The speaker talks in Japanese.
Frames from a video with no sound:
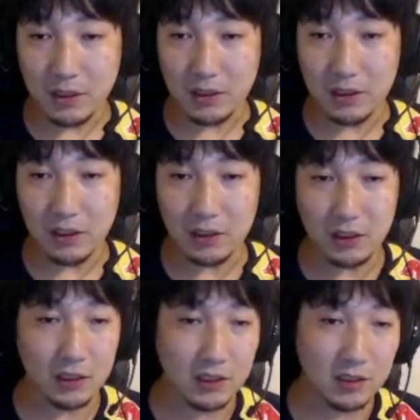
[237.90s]
キー、
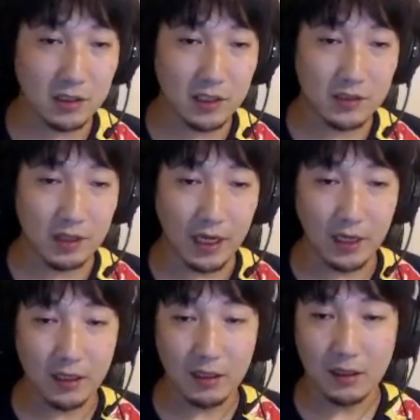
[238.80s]
キー、です、出すね。
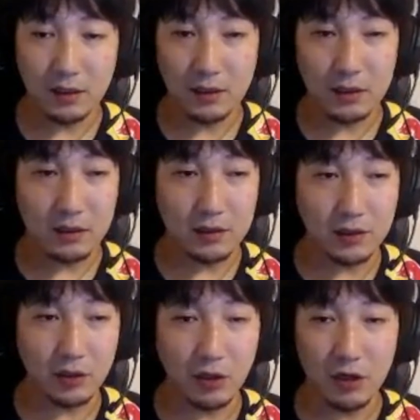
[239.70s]

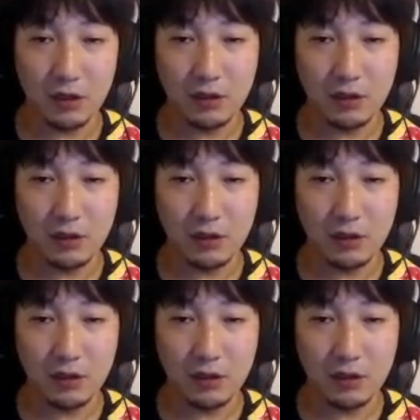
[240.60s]
いくよ。